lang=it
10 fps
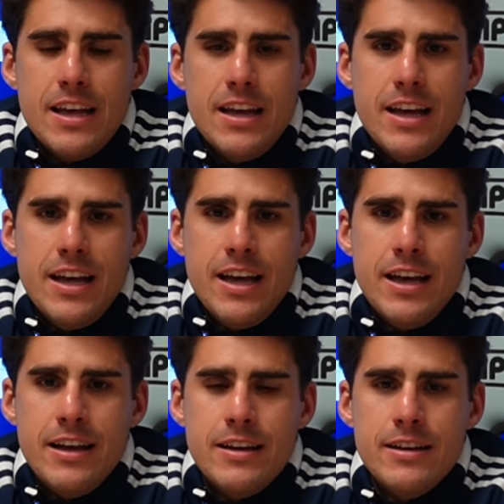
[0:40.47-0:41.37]

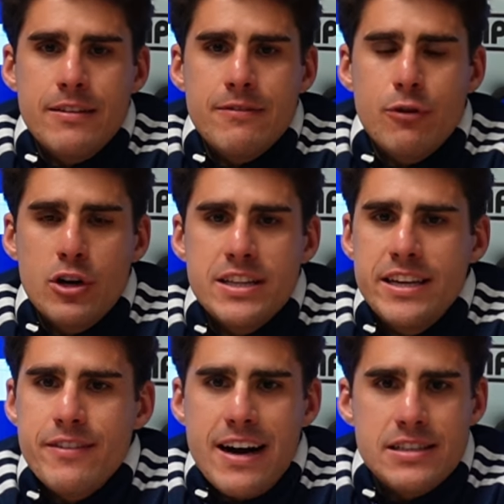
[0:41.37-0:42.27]
Eh, voglia di
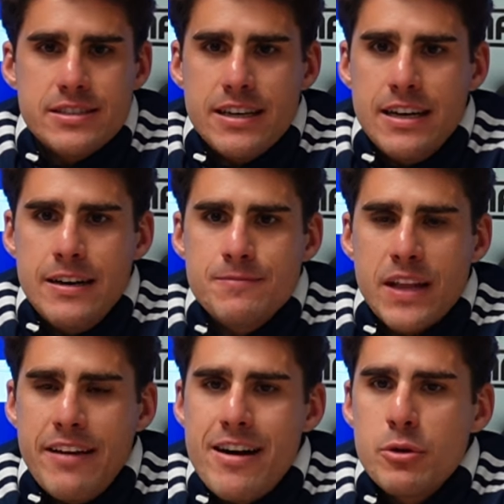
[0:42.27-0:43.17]
rivalsa,
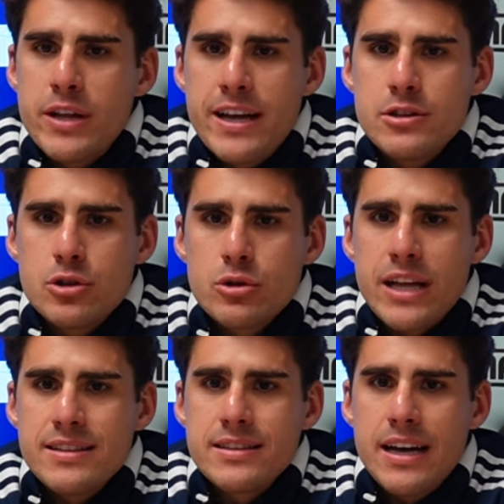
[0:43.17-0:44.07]
avevamo dentro
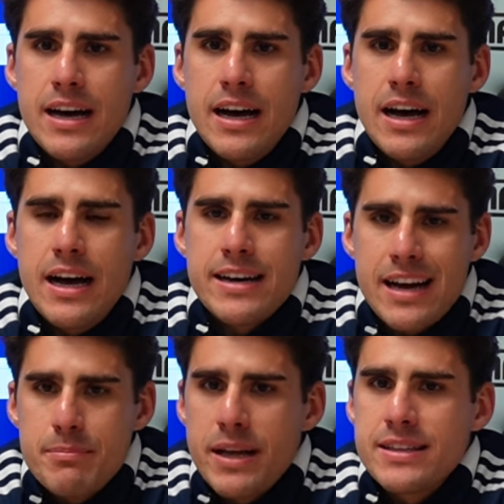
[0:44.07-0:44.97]
tanta
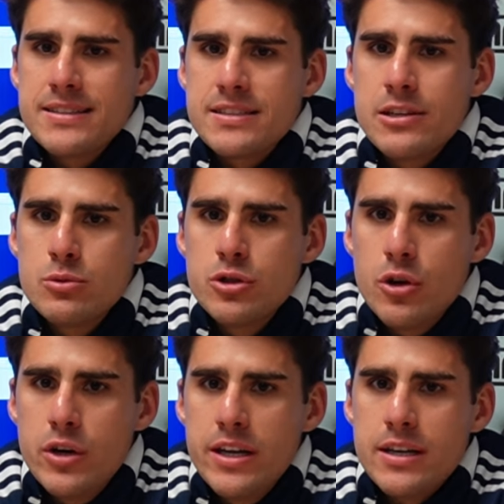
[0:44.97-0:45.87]
rabbia, tanta
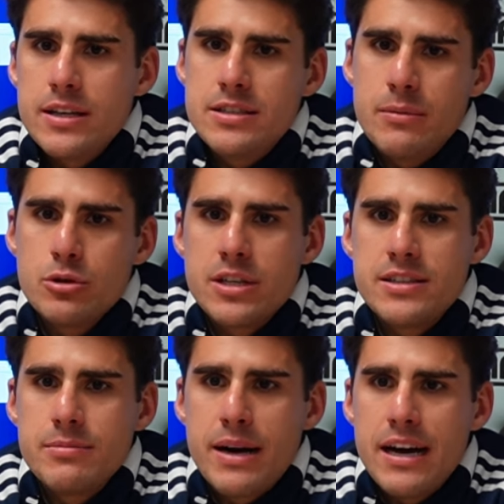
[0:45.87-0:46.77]
delusione e siamo
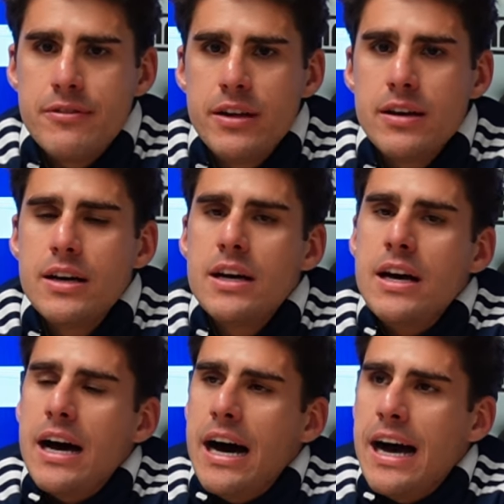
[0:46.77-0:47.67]
stati bravi
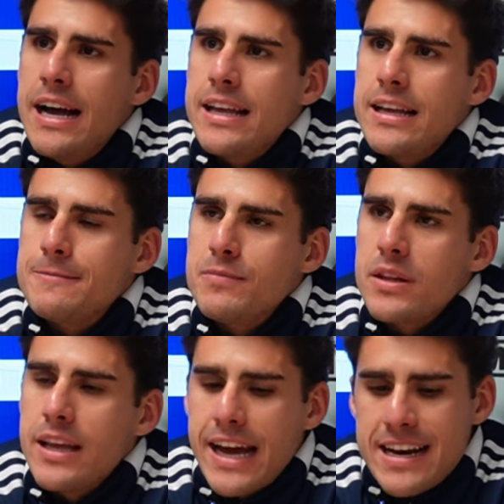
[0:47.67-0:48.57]
a
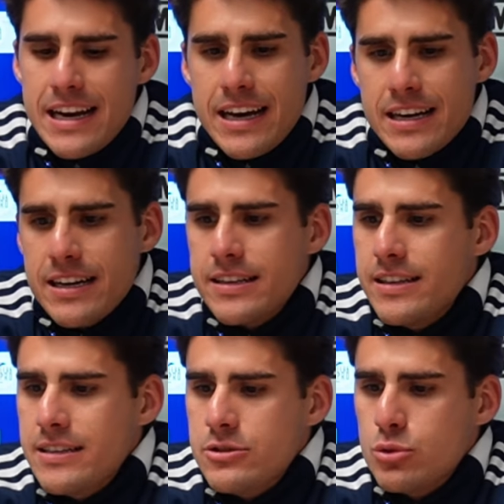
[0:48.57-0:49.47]
incanalarla
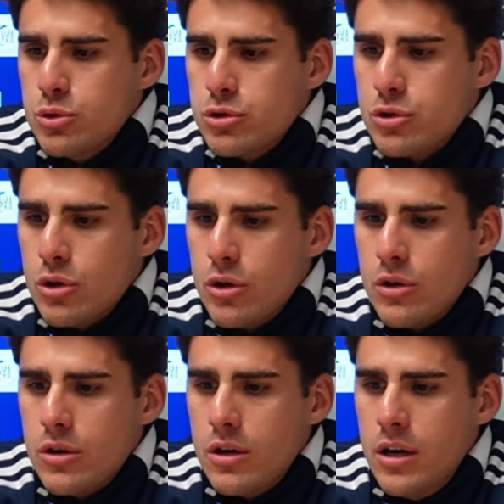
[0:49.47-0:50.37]
nel
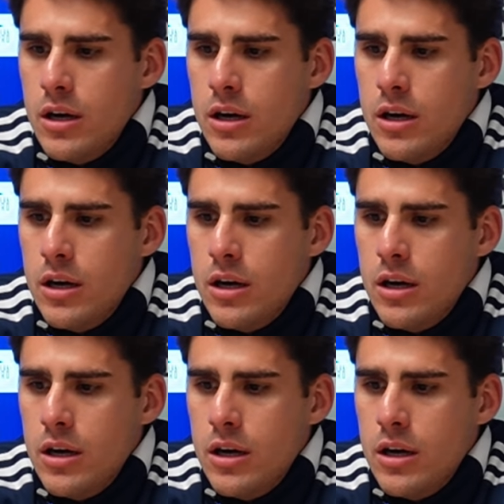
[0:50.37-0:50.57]
giusto, eh,